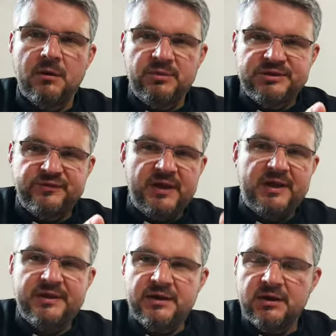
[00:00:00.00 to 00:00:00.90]
Bez
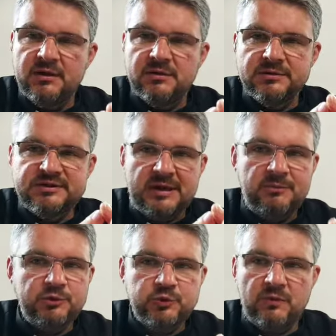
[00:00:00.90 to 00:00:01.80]
wiary
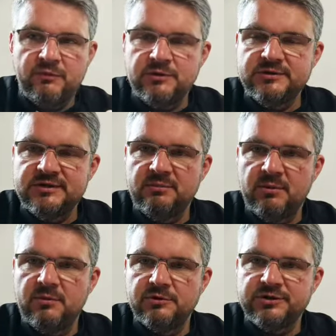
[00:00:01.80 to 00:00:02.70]
samo słowo nic nie
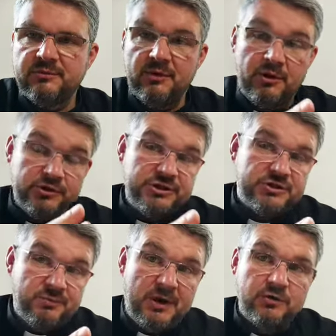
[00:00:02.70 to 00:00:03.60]
pomoże,
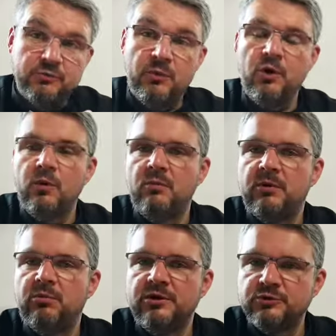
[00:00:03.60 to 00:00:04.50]
chociaż
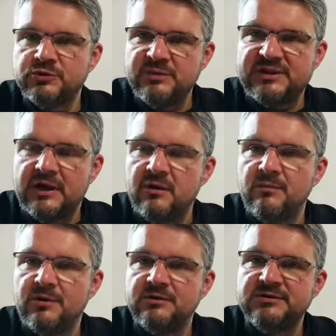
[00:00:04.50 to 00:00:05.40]
mogłoby, bo Jezus ma taką
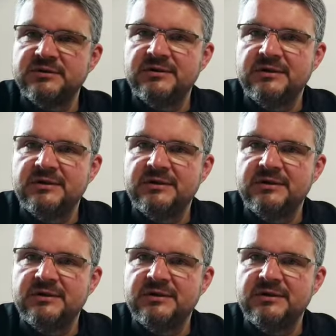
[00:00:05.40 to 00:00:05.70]
moc.